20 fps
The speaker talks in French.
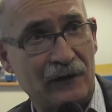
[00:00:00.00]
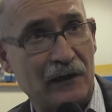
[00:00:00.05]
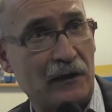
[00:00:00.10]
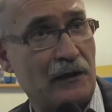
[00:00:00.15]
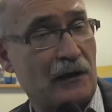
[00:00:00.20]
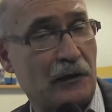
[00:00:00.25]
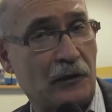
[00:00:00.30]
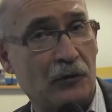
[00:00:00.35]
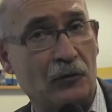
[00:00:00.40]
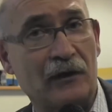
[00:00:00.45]

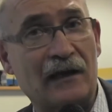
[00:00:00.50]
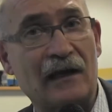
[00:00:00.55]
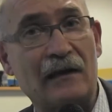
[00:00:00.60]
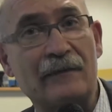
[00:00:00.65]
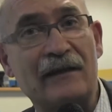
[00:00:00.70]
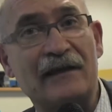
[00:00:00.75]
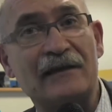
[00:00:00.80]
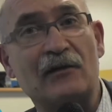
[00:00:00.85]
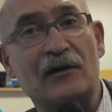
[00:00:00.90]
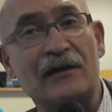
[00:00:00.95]
les actions
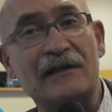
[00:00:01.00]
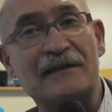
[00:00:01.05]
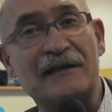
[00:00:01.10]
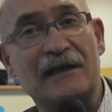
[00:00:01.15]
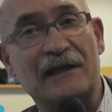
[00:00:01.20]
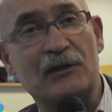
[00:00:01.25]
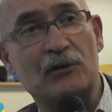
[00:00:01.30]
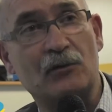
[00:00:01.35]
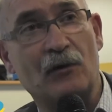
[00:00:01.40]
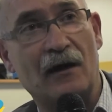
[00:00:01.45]
qu'elles mènent dans les
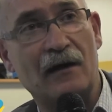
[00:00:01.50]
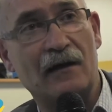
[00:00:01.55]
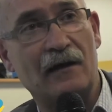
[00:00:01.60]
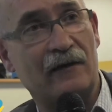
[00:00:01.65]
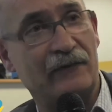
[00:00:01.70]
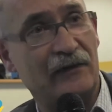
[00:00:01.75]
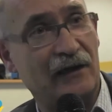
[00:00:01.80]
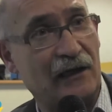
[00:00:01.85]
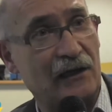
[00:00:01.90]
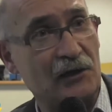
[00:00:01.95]

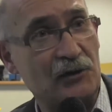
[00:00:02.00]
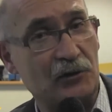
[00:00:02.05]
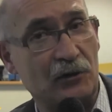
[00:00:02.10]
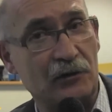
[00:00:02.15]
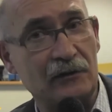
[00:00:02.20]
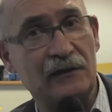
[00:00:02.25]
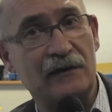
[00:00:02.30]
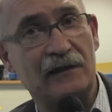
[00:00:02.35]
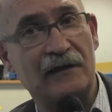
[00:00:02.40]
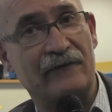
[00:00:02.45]
territoires avec les
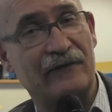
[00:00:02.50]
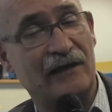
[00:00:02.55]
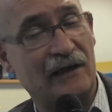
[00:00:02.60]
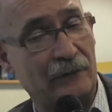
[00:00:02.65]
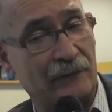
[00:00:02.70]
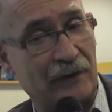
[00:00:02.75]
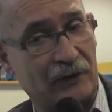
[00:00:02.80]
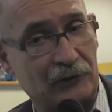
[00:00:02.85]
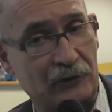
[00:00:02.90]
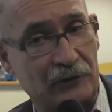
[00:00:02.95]
jeunes et
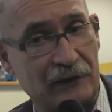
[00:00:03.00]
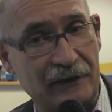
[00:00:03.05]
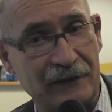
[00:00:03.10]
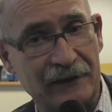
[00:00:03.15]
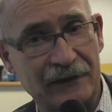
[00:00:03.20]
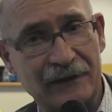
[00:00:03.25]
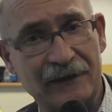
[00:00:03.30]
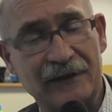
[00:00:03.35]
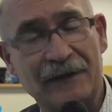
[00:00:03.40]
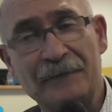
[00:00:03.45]
avec les
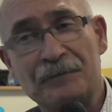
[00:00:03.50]
partenaires,